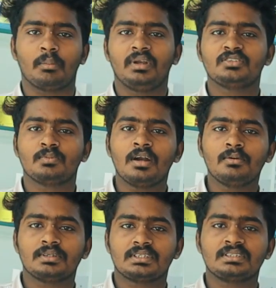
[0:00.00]
நம்மகிட்ட
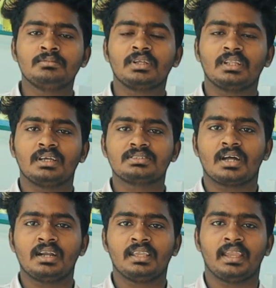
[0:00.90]
ஸ்மார்ட் வாட்சஸ்ன்னு பார்த்தீங்கன்னா
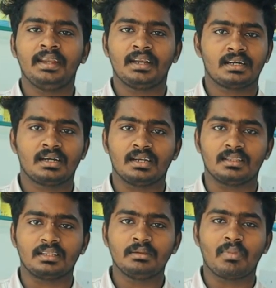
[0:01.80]
ஸ்டார்டிங் எயிட்
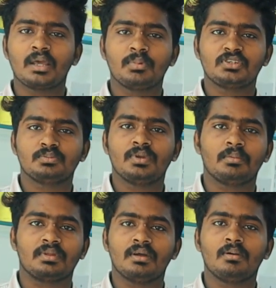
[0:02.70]
ஹண்ட்ரட்லேருந்து ஏர்பட்ஸுமே
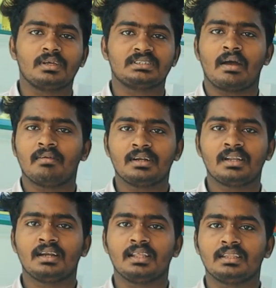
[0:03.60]
அப்படி தான் உங்களுக்கு செவன்
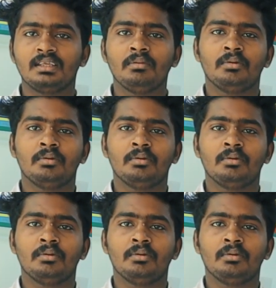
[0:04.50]
ஹண்ட்ரட்லேருந்து